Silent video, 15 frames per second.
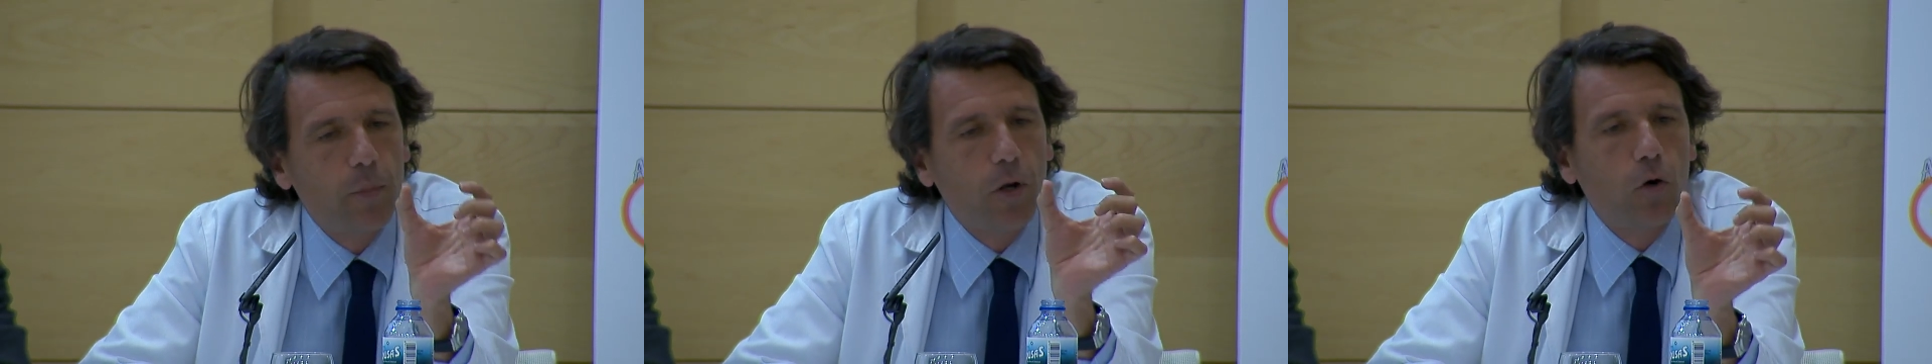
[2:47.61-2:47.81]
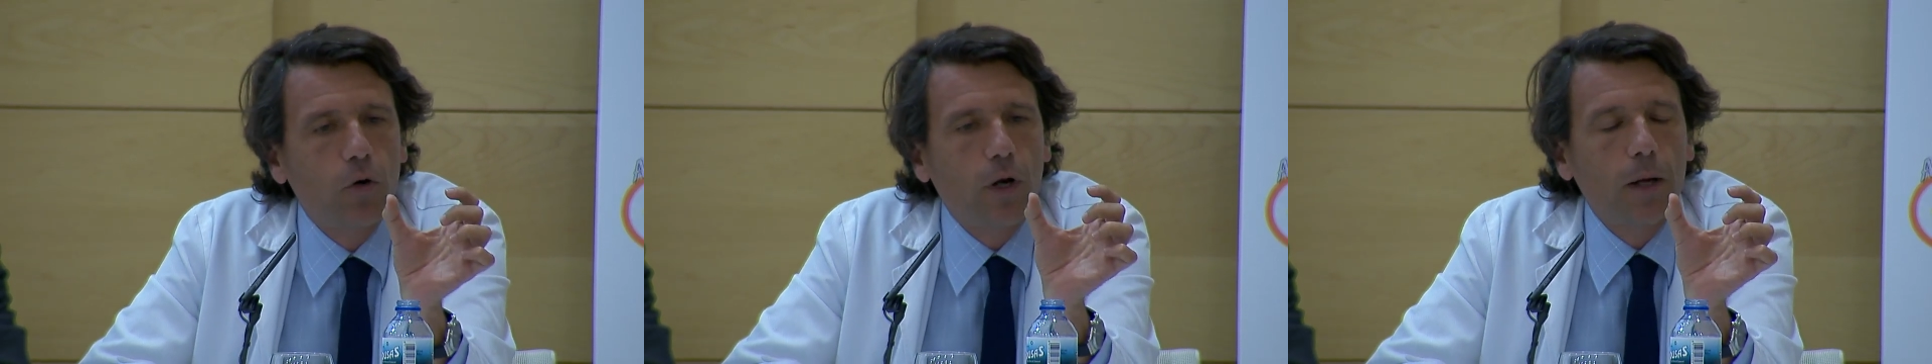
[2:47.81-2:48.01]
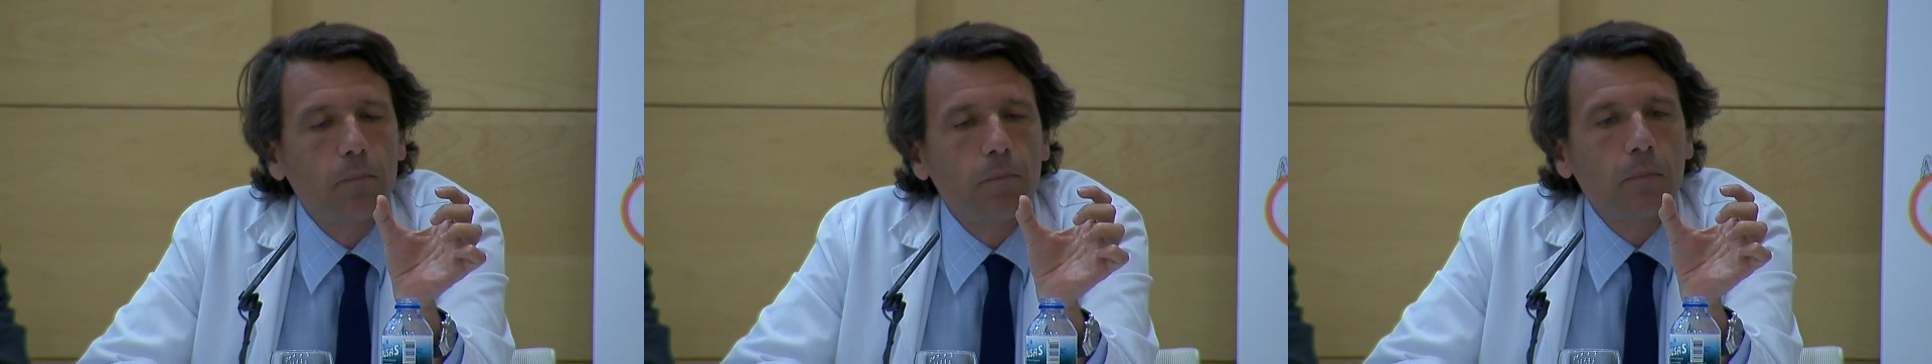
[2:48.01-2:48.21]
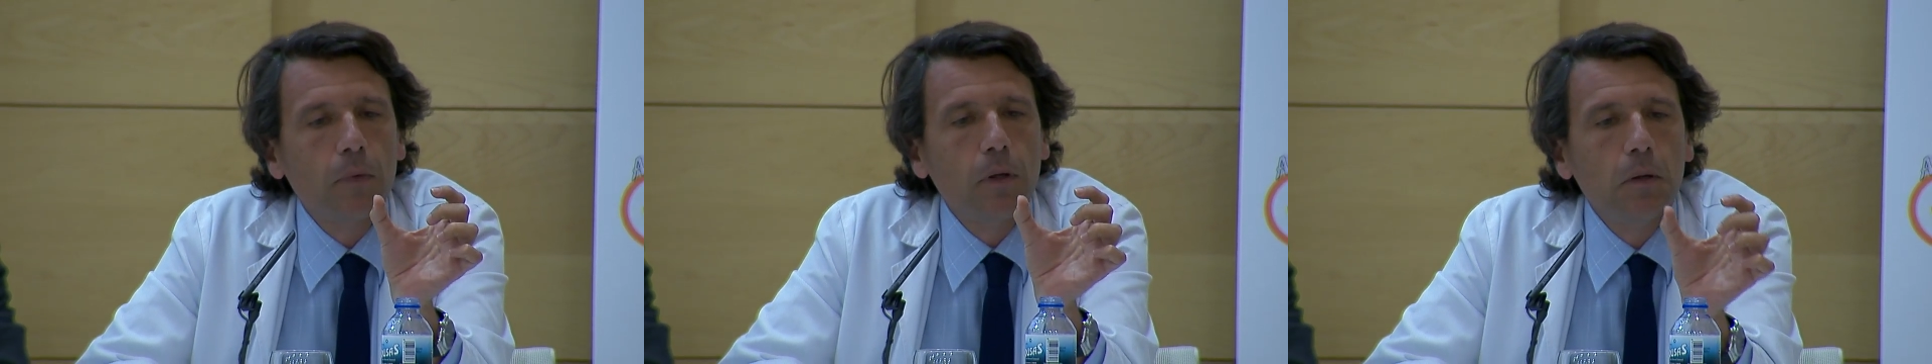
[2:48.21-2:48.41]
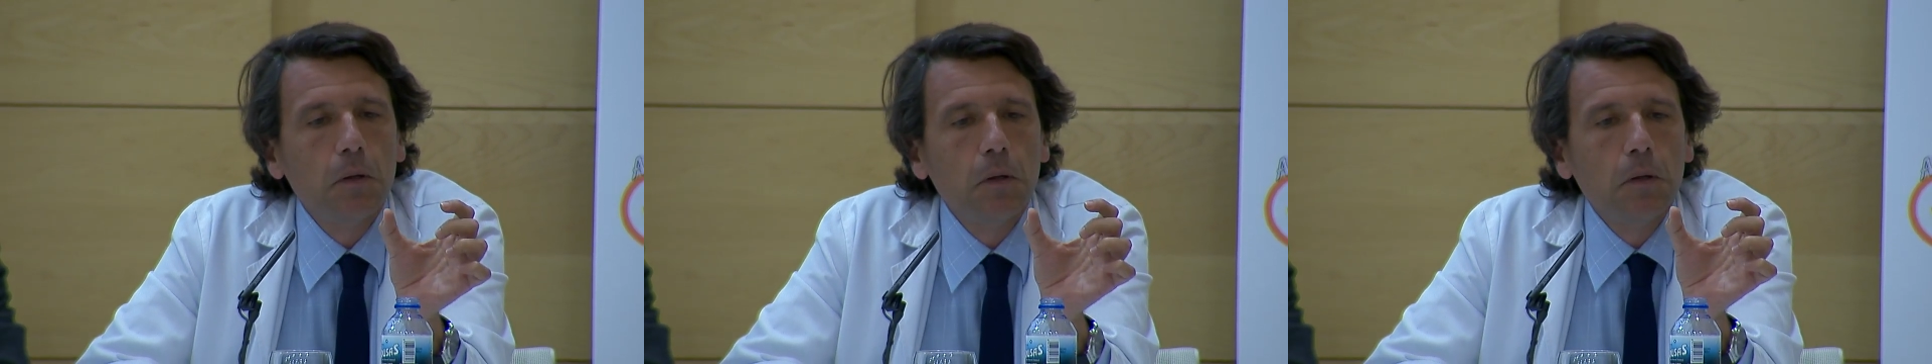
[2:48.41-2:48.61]
mejora.
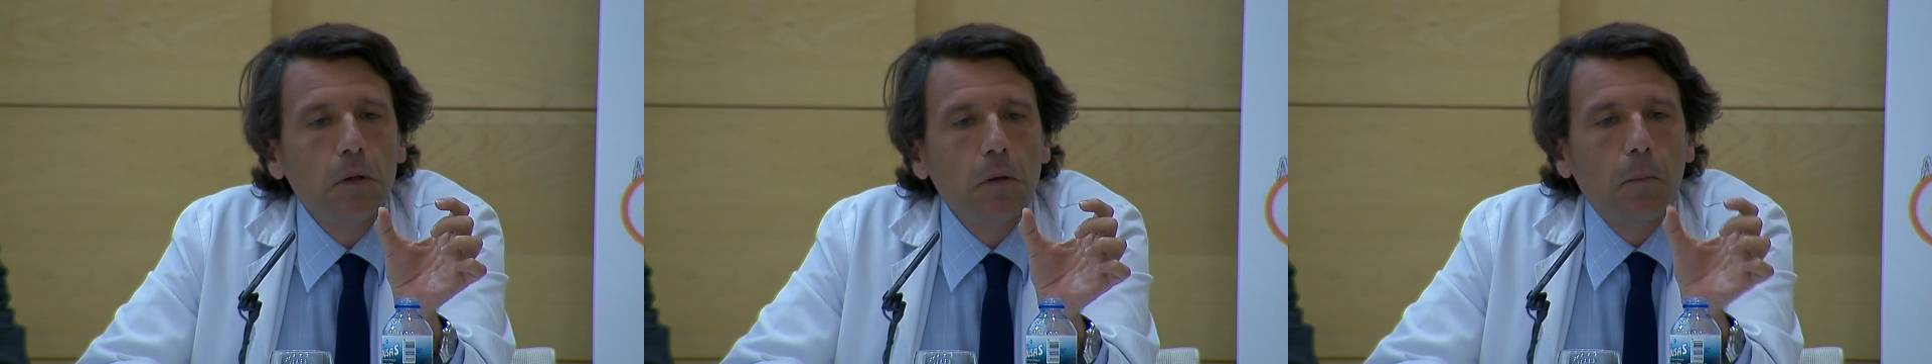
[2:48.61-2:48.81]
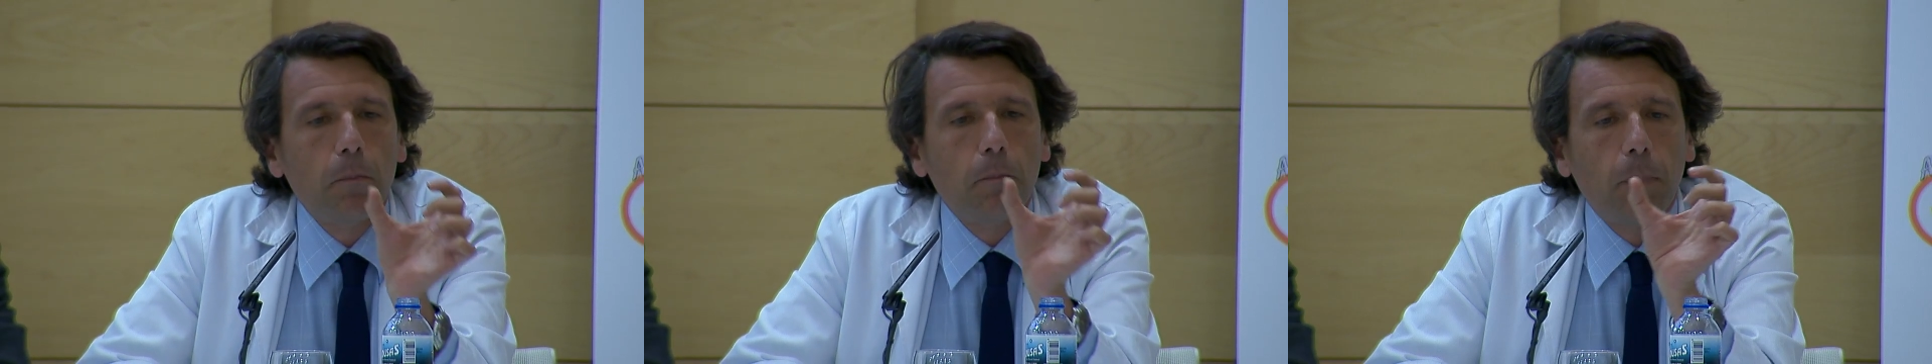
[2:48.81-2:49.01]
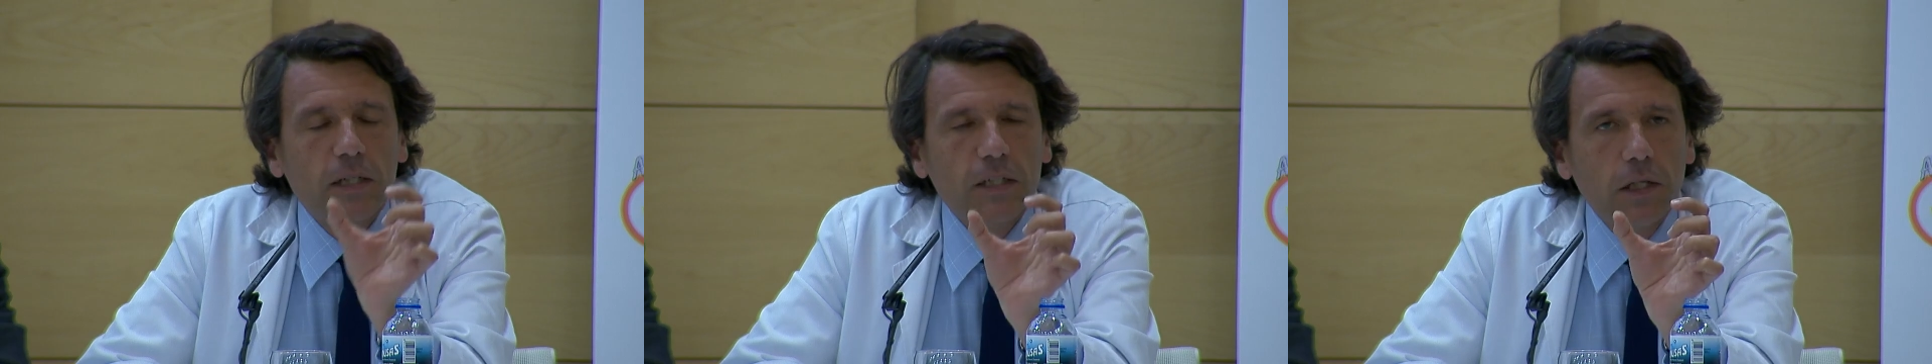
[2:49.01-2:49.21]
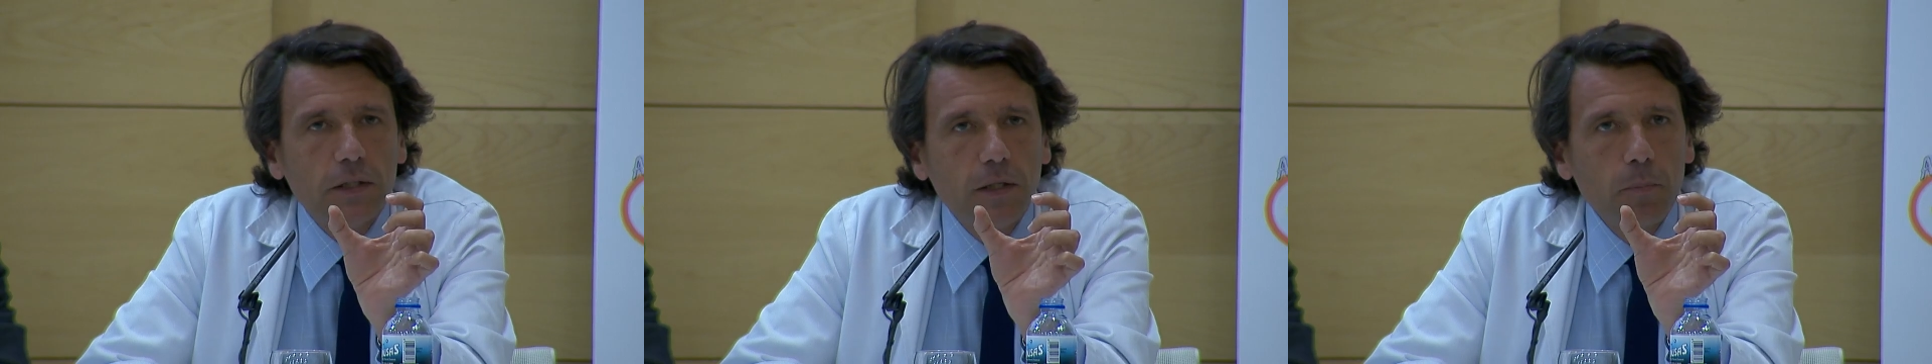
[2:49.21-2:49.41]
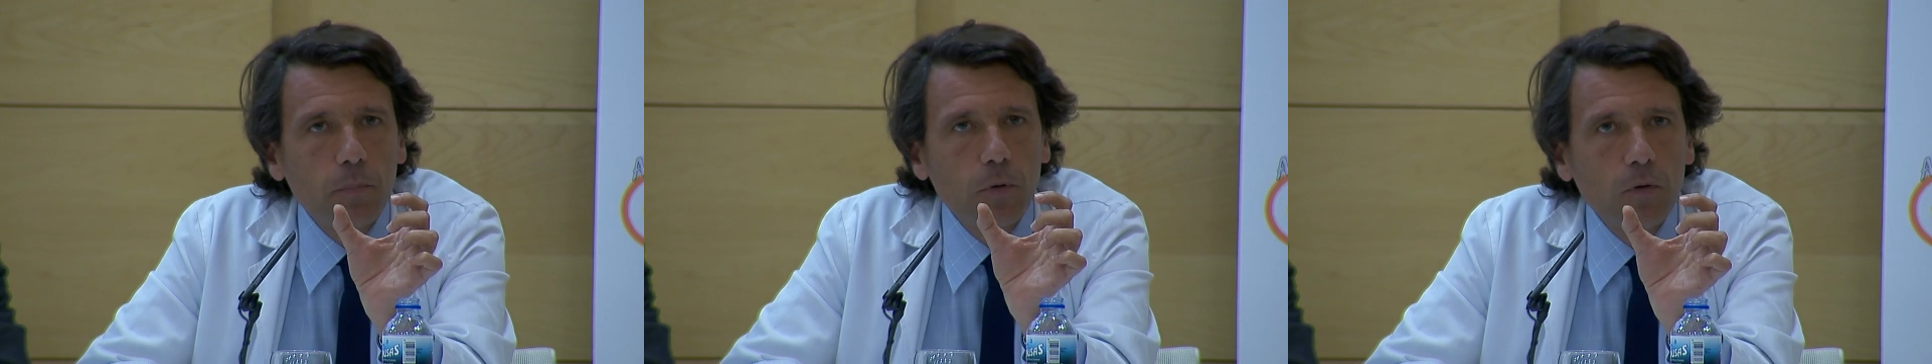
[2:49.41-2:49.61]
Pasa el
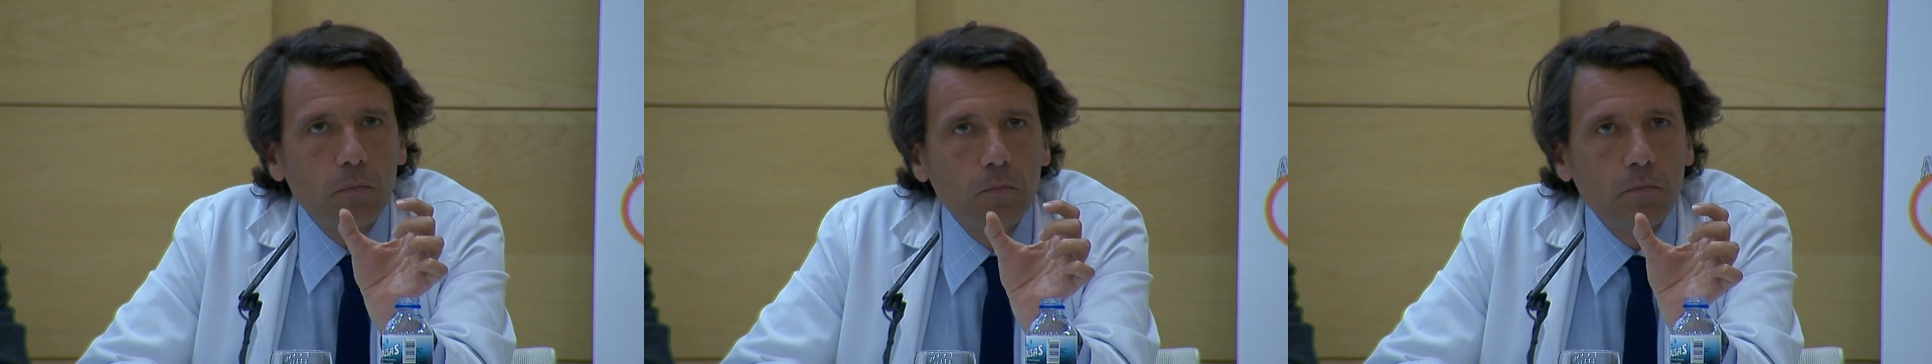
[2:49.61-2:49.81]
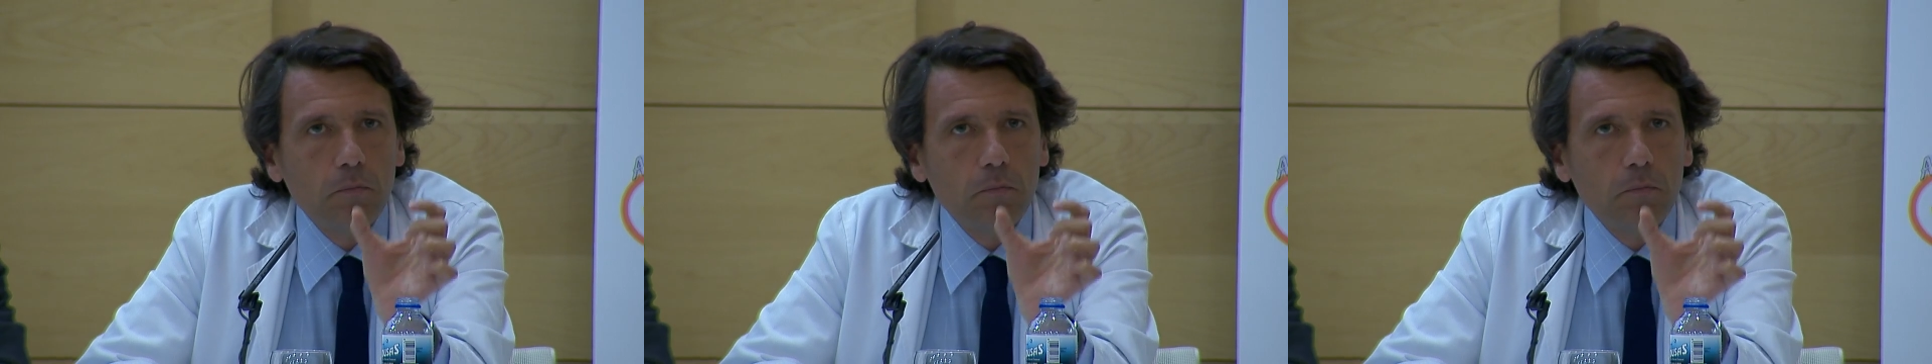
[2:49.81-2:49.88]
tiempo,